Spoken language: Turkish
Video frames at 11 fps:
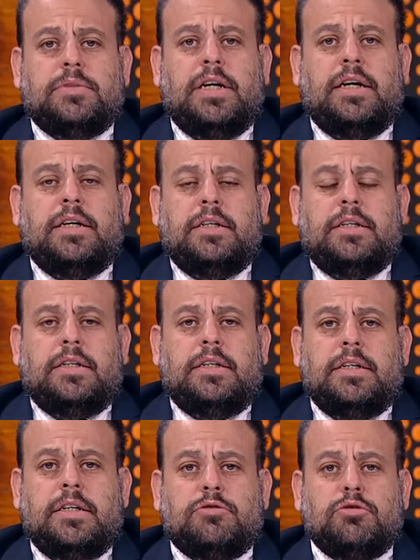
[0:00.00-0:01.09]
da
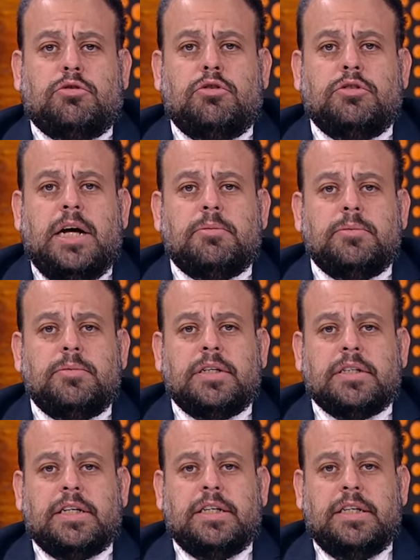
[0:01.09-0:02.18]
e, çok önemli
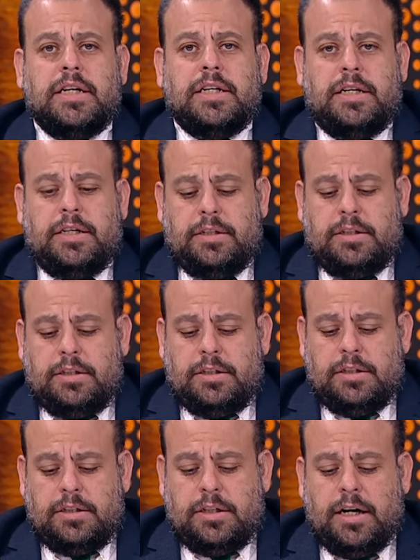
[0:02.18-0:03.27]
bir kariyere
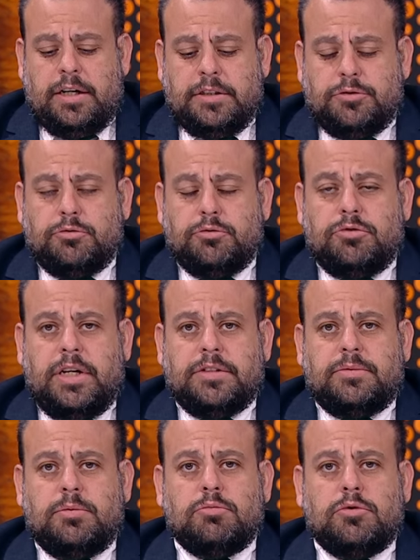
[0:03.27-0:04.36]
e, ayna
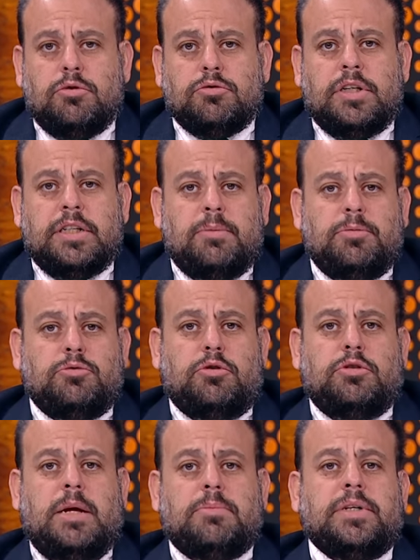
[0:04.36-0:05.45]
tutacağız. Mümkün olduğu kadar çok
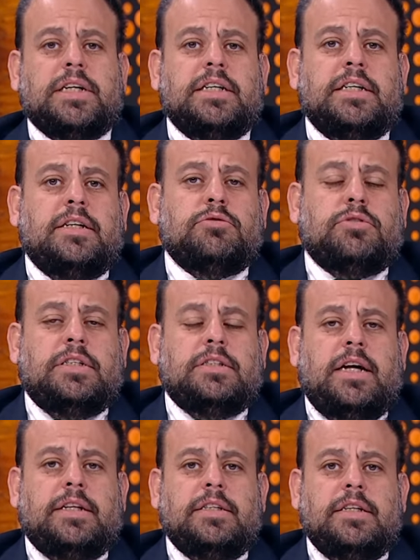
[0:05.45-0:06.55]
önemli bir kariyer
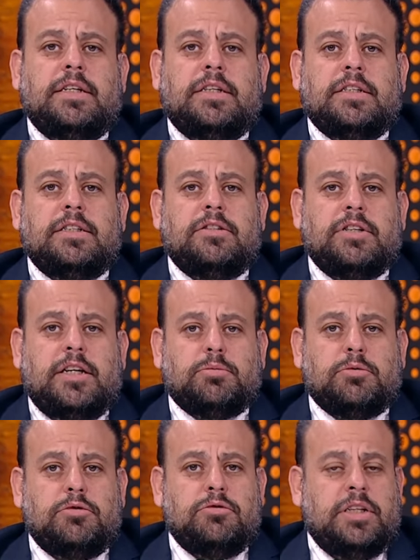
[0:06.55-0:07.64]
üzerinden konuşacağız gideceğiz
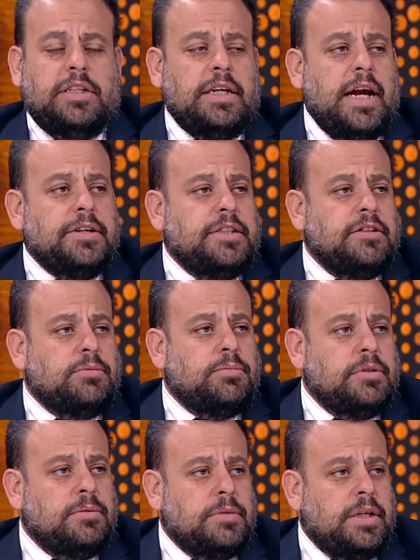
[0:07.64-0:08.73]
bugün. Caner Erdeniz
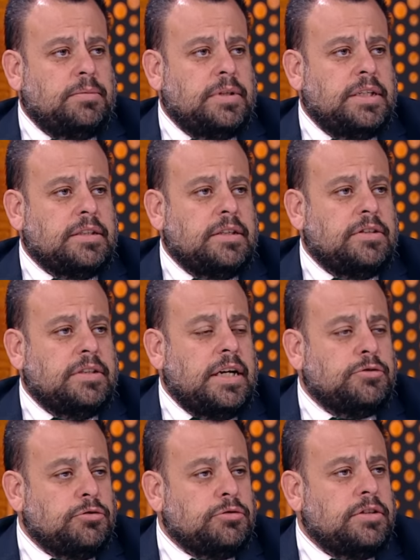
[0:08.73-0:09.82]
bizimle birlikte. Caner
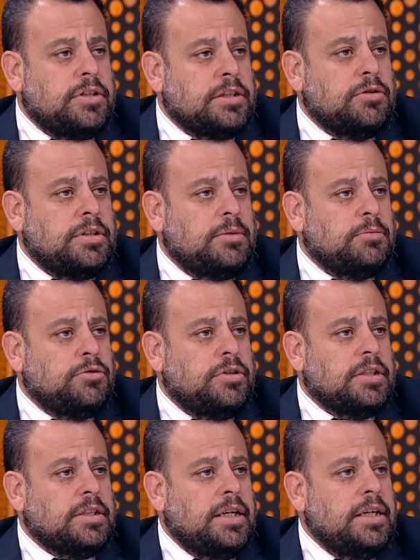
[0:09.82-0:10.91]
çok teşekkür ederim
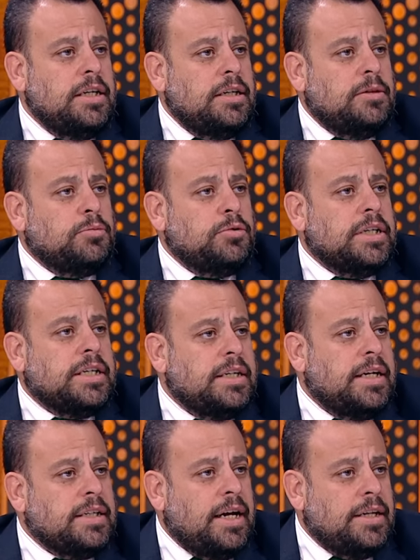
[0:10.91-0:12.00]
öncelikle buraya
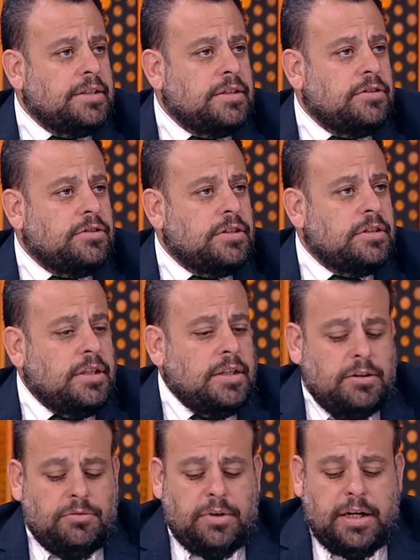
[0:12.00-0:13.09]
kadar geldiğin için.
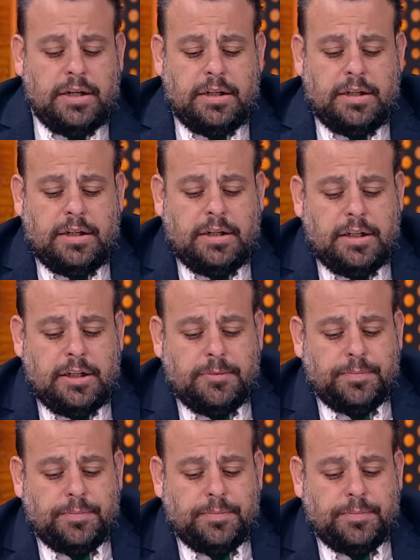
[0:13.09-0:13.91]
Ve e,